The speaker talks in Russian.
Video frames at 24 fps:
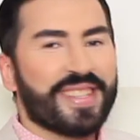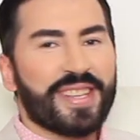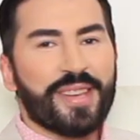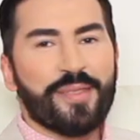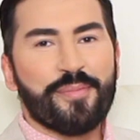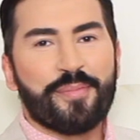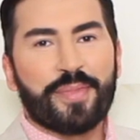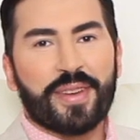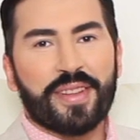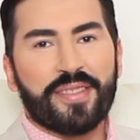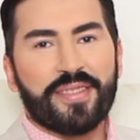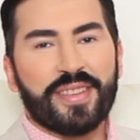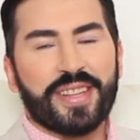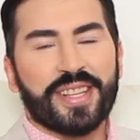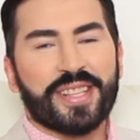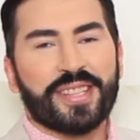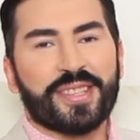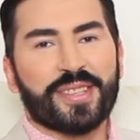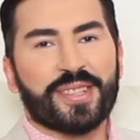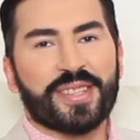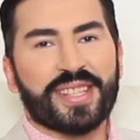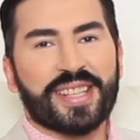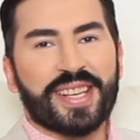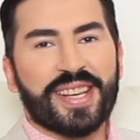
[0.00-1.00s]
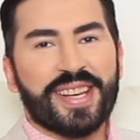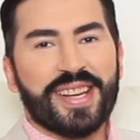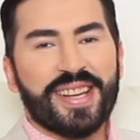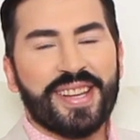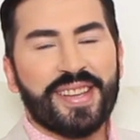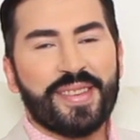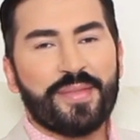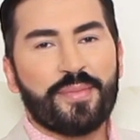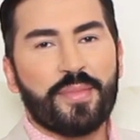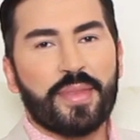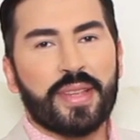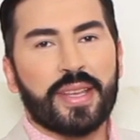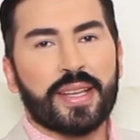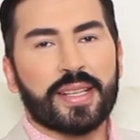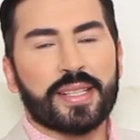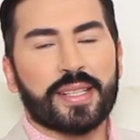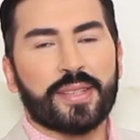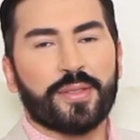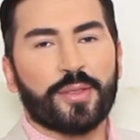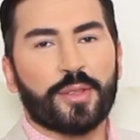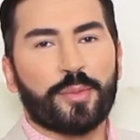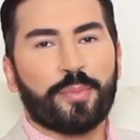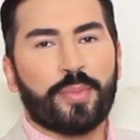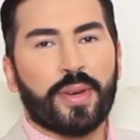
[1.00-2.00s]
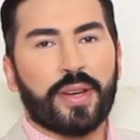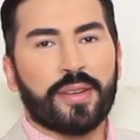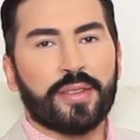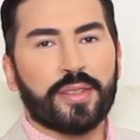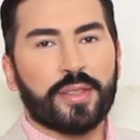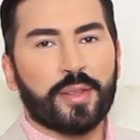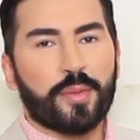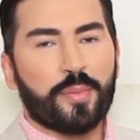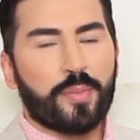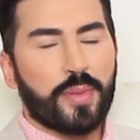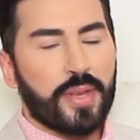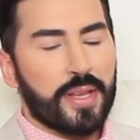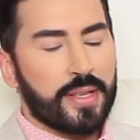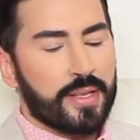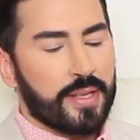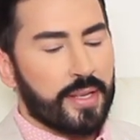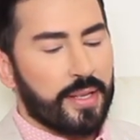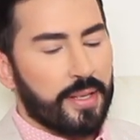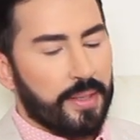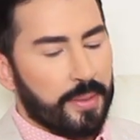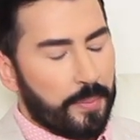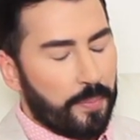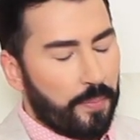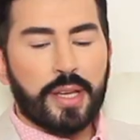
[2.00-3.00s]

Всем привет, друзья! Меня зовут Павел Петель.